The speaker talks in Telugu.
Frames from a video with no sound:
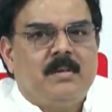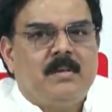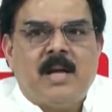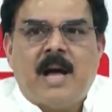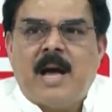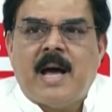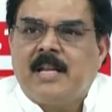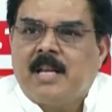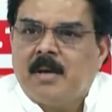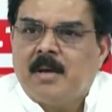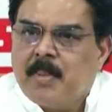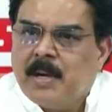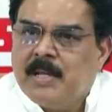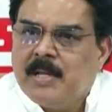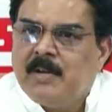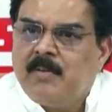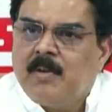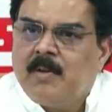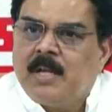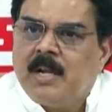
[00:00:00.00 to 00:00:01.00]
దానికి
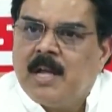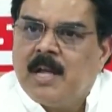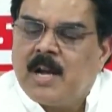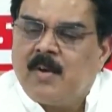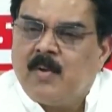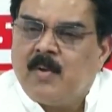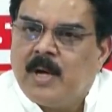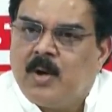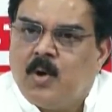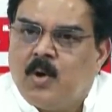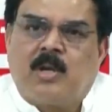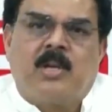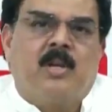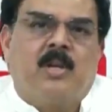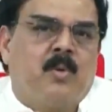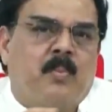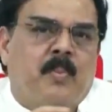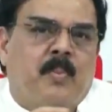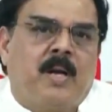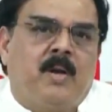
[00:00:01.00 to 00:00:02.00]
పదిహేను వందల అరవై కోట్ల
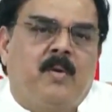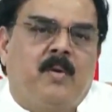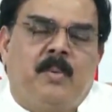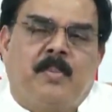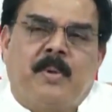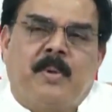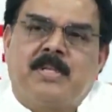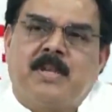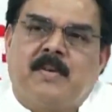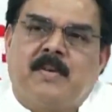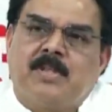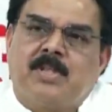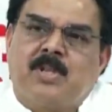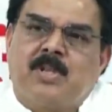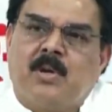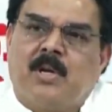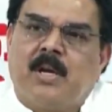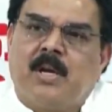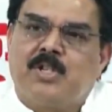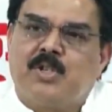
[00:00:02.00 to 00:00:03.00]
రూపాయలు వీరు ప్రతి
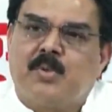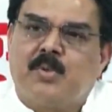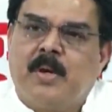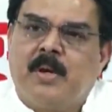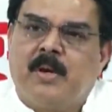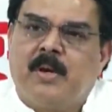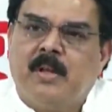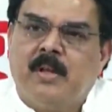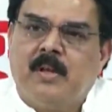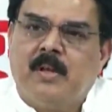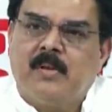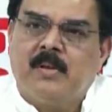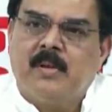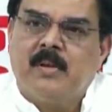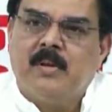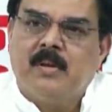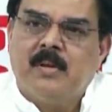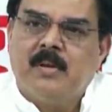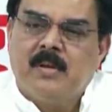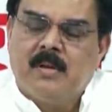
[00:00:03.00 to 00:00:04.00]
సంవత్సరం ఖర్చు పెట్టి
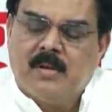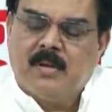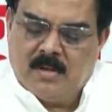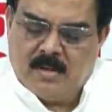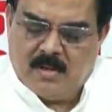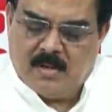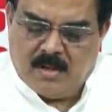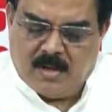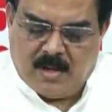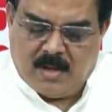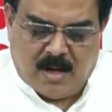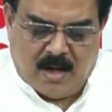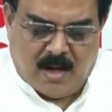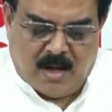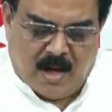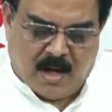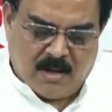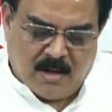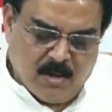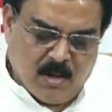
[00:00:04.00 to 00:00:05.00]

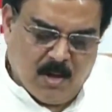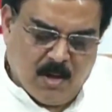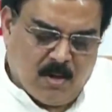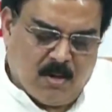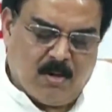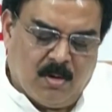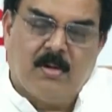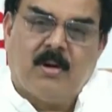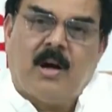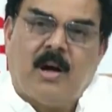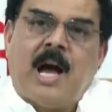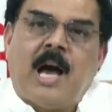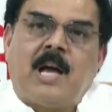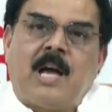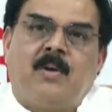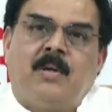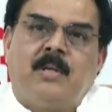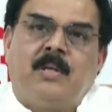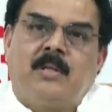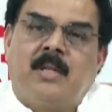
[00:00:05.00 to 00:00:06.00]
అందులో
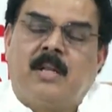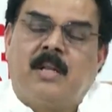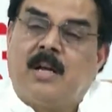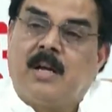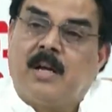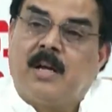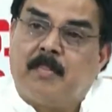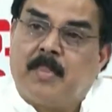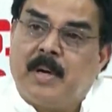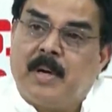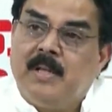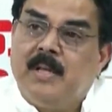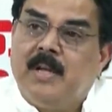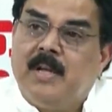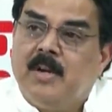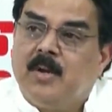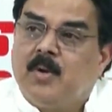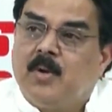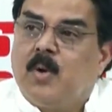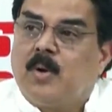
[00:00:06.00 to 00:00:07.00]
ఆరు వందల
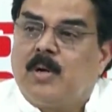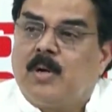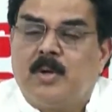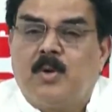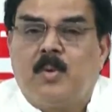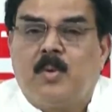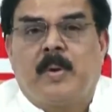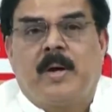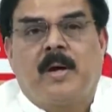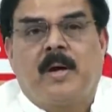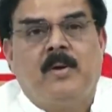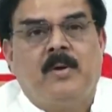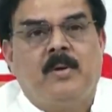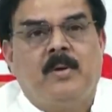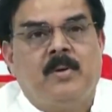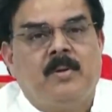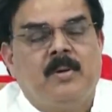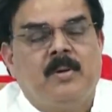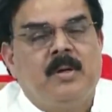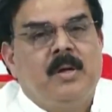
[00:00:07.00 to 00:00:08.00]
పదిహేడు కోట్ల రూపాయలు
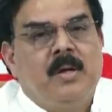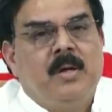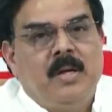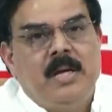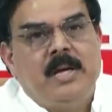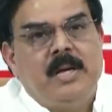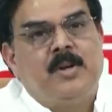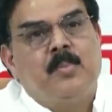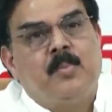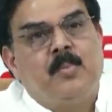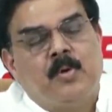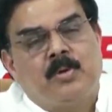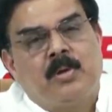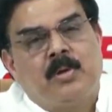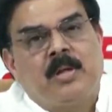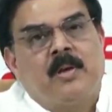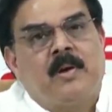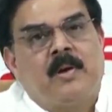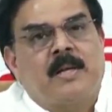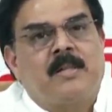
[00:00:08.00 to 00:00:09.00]
ఎటు
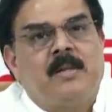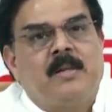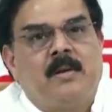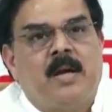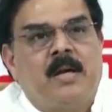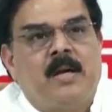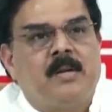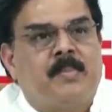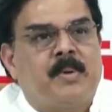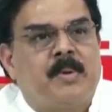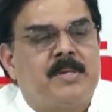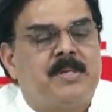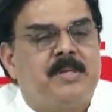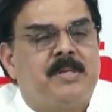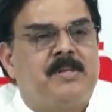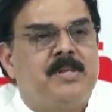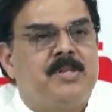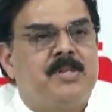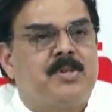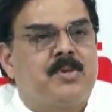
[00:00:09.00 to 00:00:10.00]
పోతున్నాయో అర్థం కాని పరిస్థితి
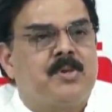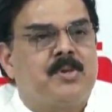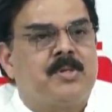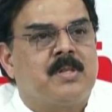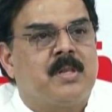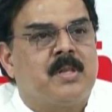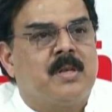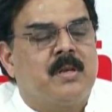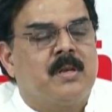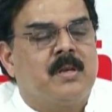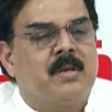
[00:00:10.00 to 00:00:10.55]
తీసుకొస్తే